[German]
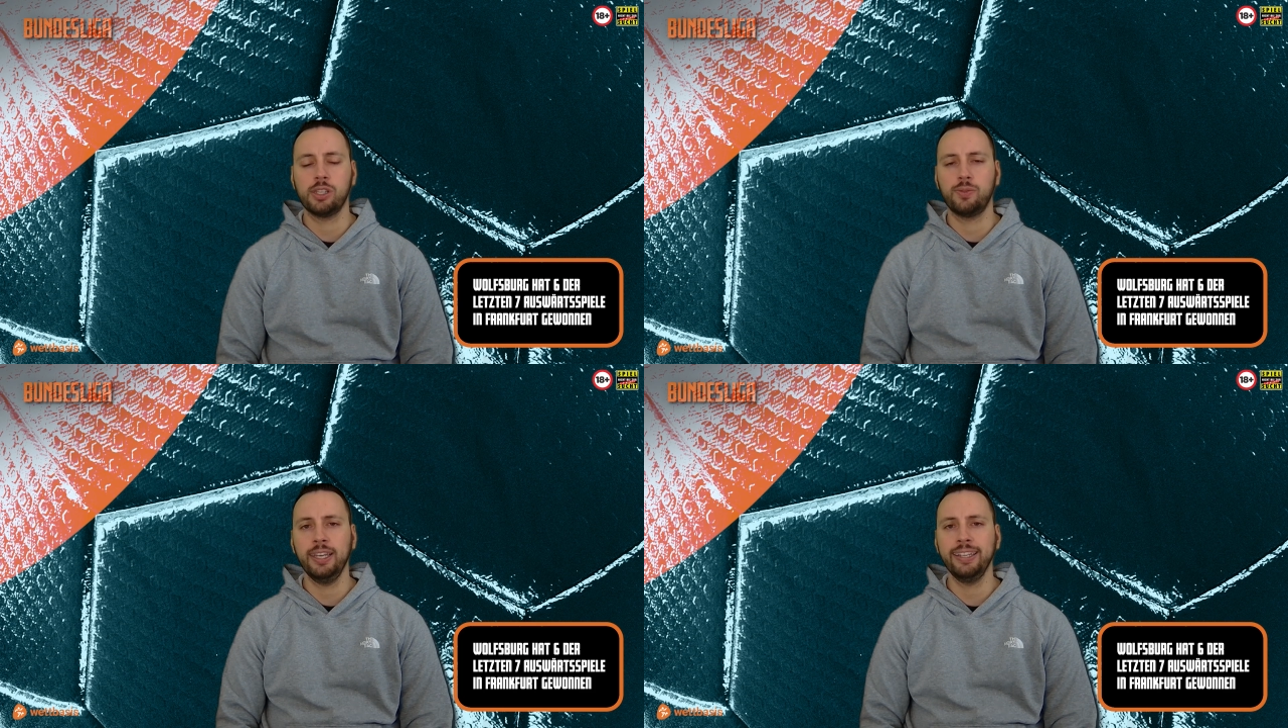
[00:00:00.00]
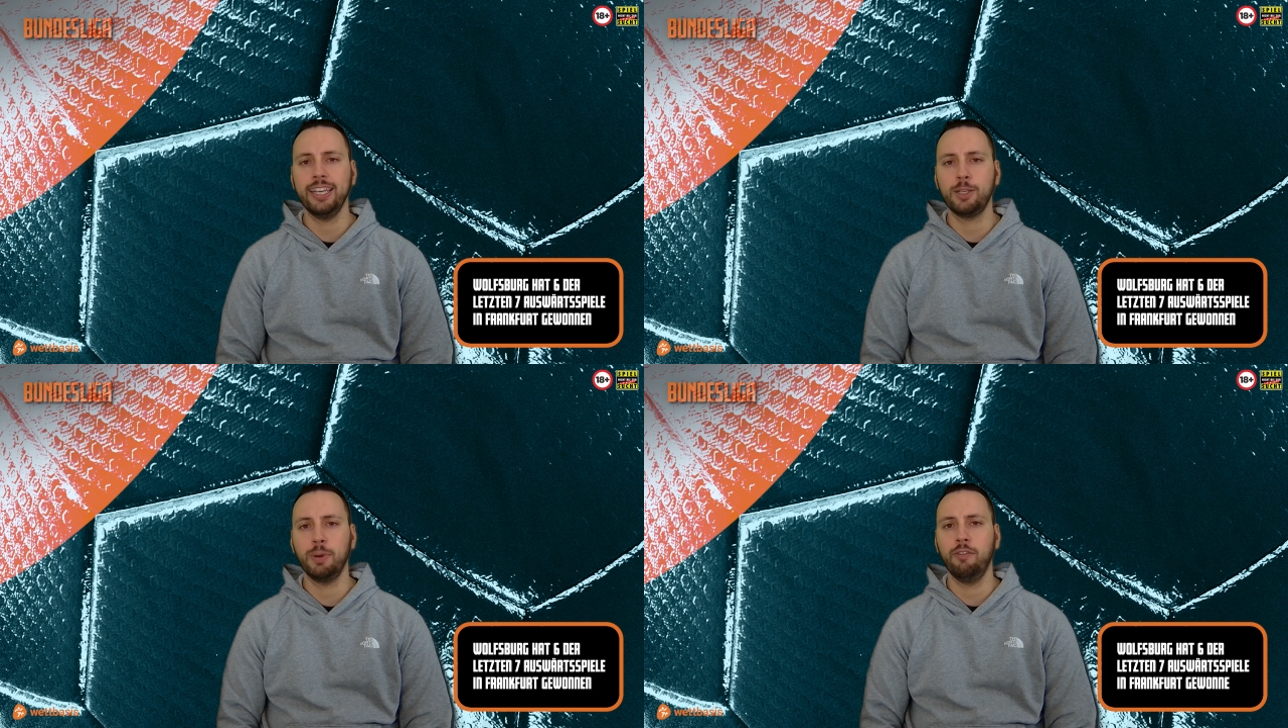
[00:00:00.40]
deswegen
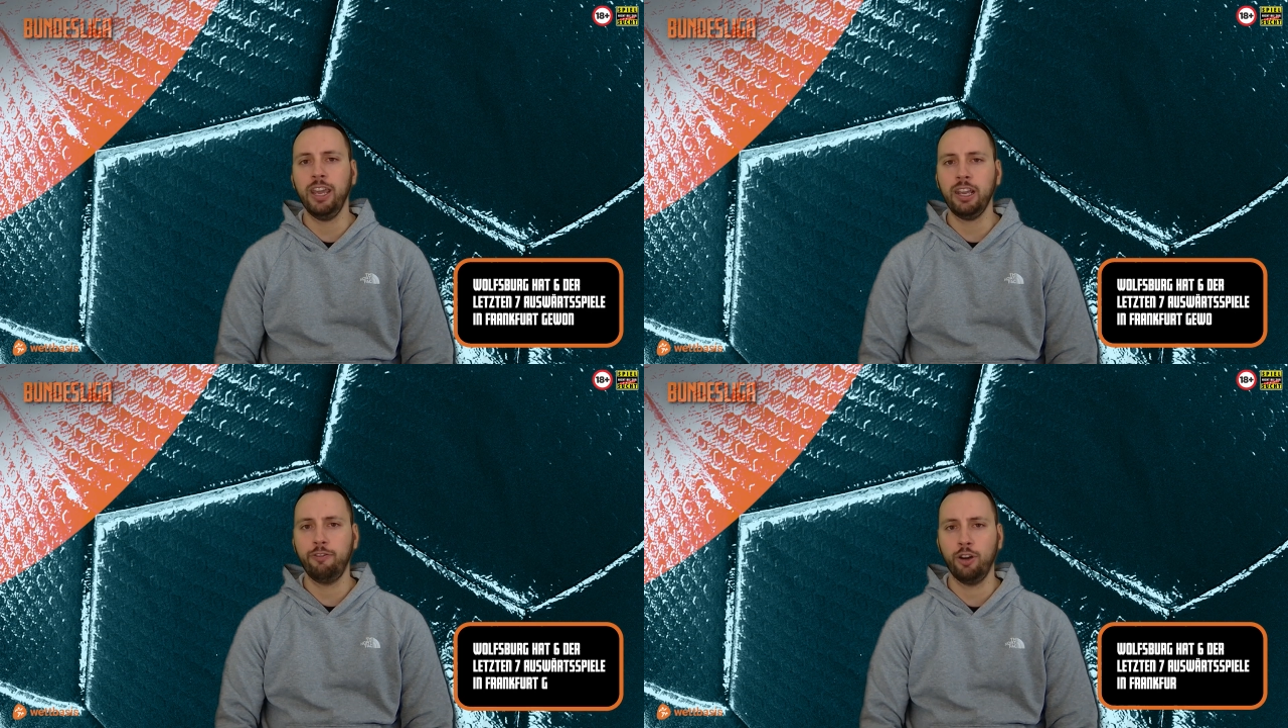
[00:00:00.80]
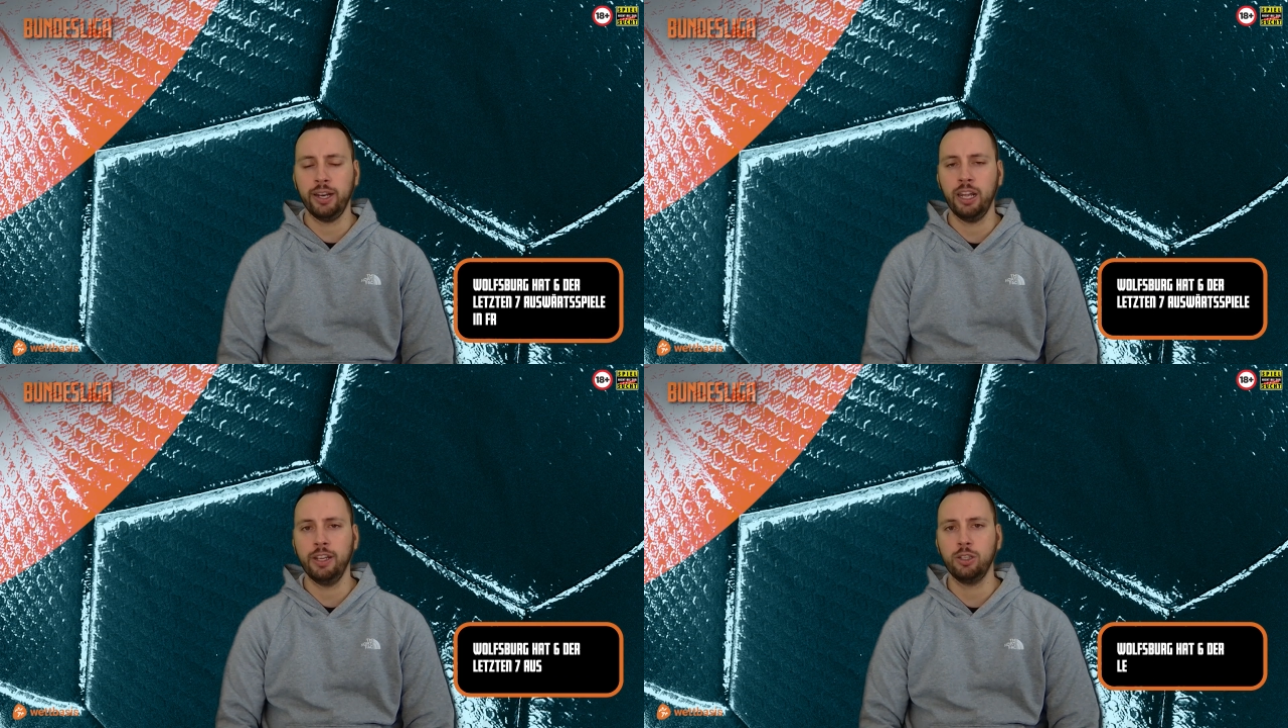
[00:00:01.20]
gehe ich mal weg von
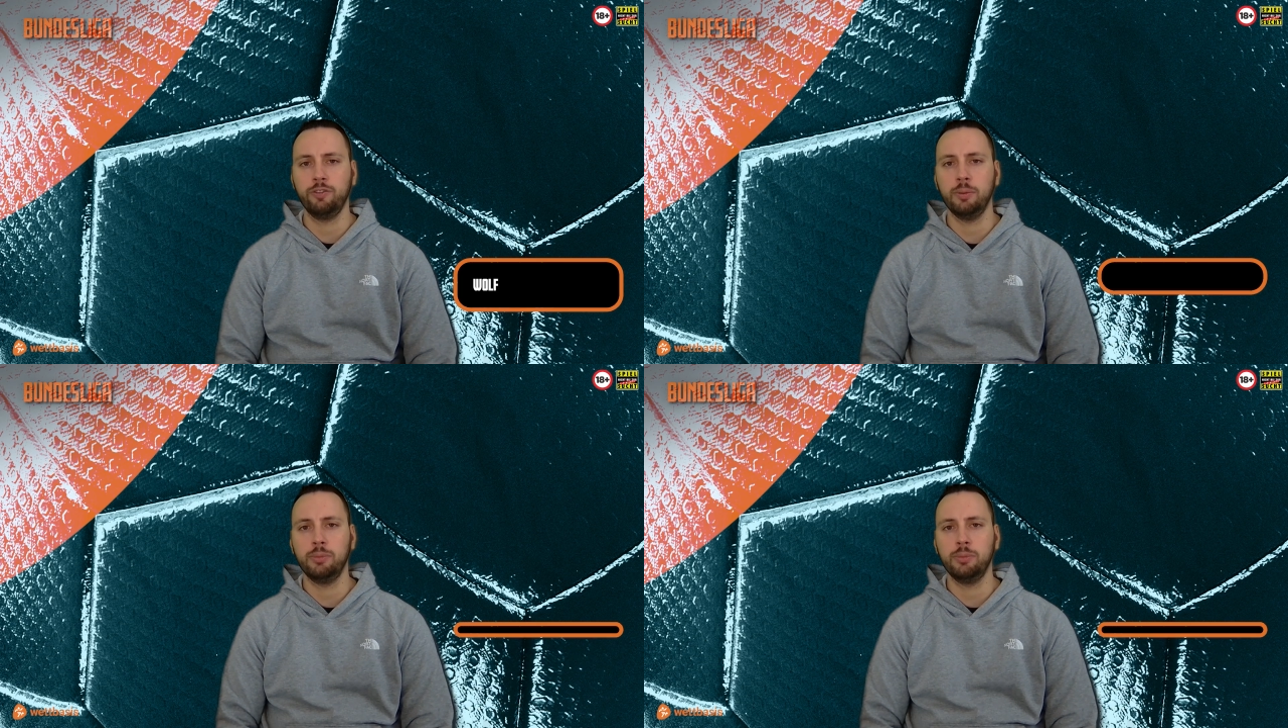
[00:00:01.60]
einer Wette auf dem